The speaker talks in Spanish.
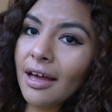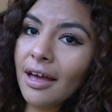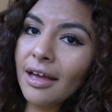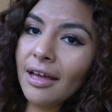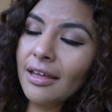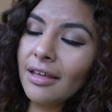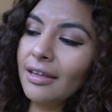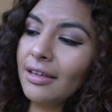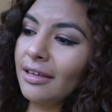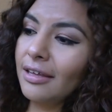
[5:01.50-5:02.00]

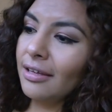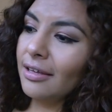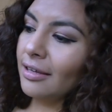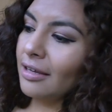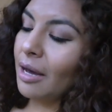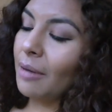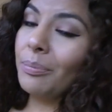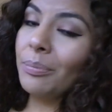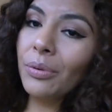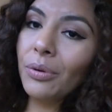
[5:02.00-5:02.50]
hay
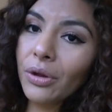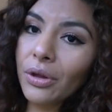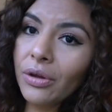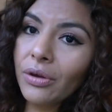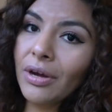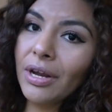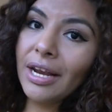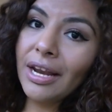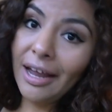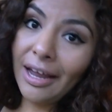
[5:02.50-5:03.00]

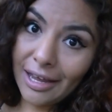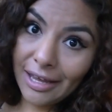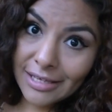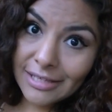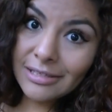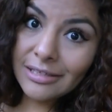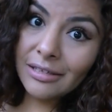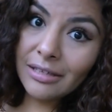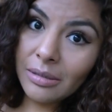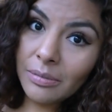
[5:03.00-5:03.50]
apoyo a,
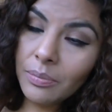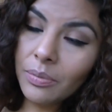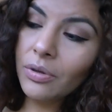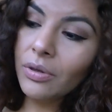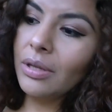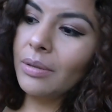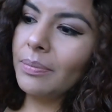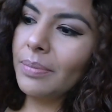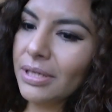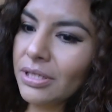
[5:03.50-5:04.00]
este
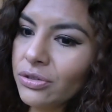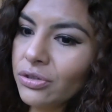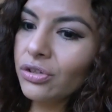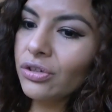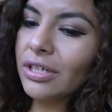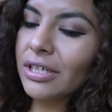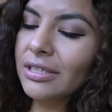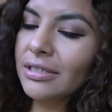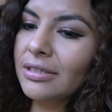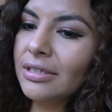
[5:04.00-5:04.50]
tipo de
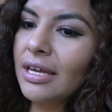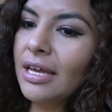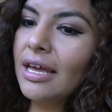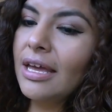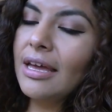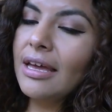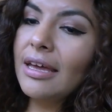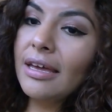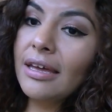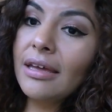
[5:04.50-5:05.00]
personas
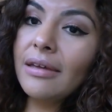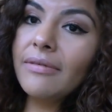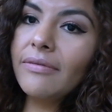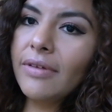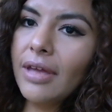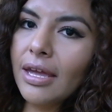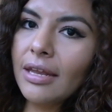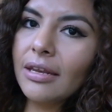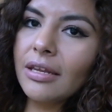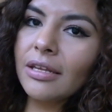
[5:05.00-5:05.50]
y
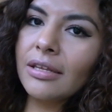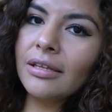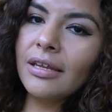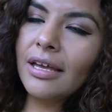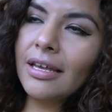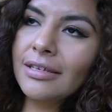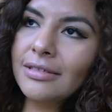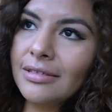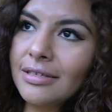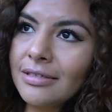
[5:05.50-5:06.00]
vienen,
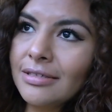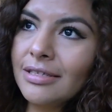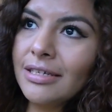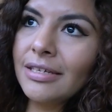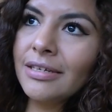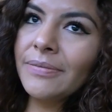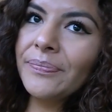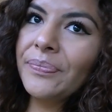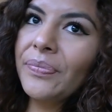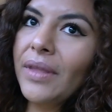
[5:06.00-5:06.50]
es
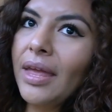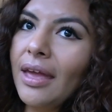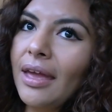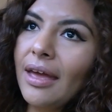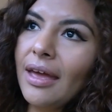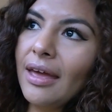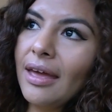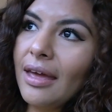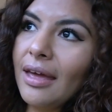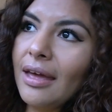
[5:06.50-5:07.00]
decir,
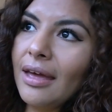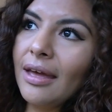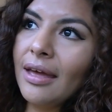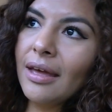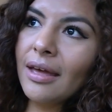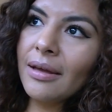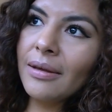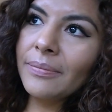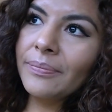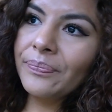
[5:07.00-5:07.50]

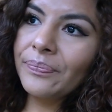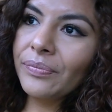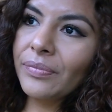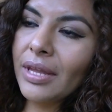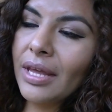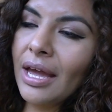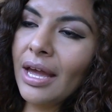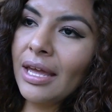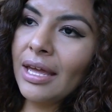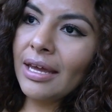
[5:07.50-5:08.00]
eh,
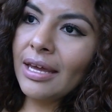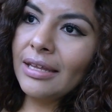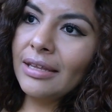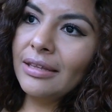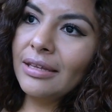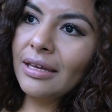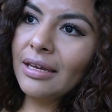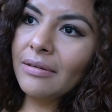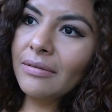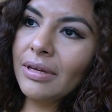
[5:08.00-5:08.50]
hay
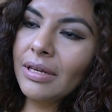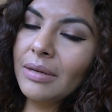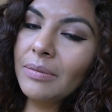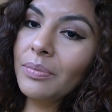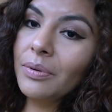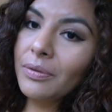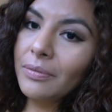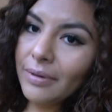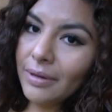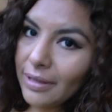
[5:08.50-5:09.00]
gente que viene
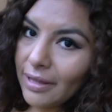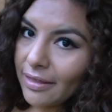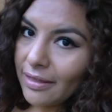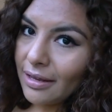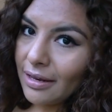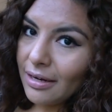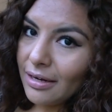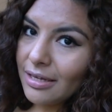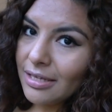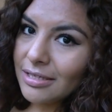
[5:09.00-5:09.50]
por
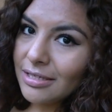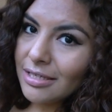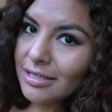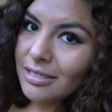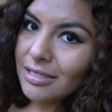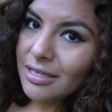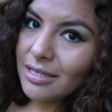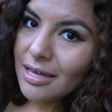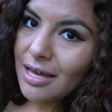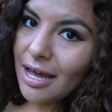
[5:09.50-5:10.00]
verdadera
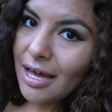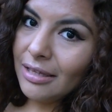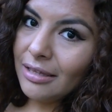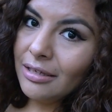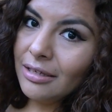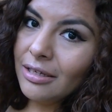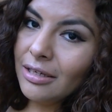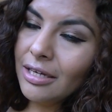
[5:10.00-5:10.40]
necesidad